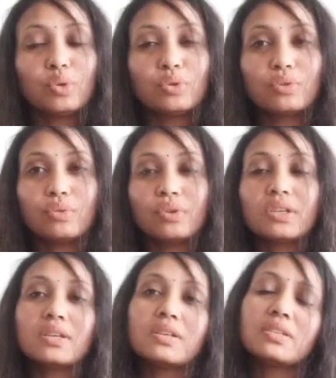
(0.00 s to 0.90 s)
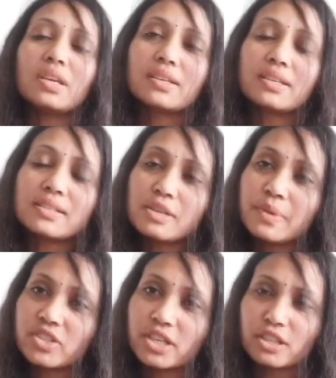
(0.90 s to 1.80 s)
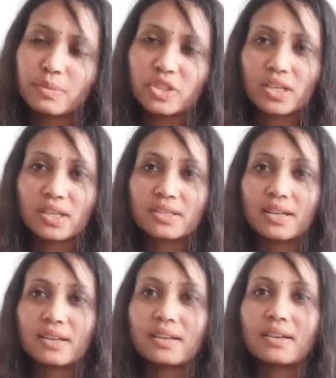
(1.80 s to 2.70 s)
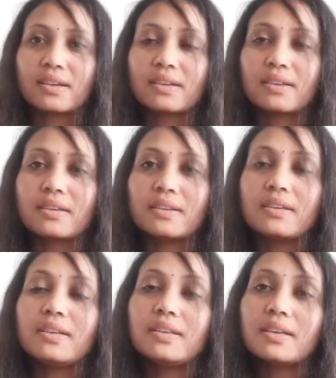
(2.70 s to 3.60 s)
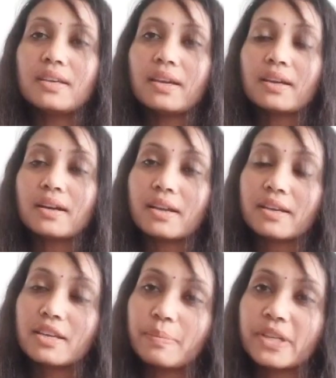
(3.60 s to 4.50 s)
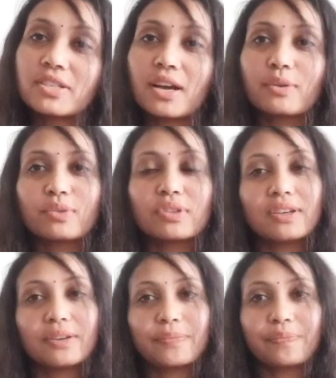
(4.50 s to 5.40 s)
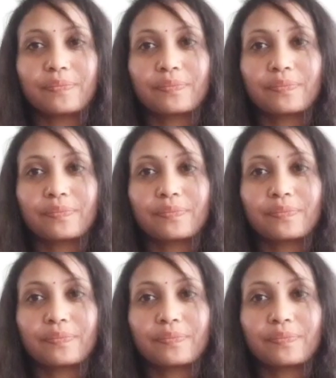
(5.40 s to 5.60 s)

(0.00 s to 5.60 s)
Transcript: दोस्तों ये किसी भी क्षेत्र में चले जाएं इनकी एक अलग ही पहचान होती है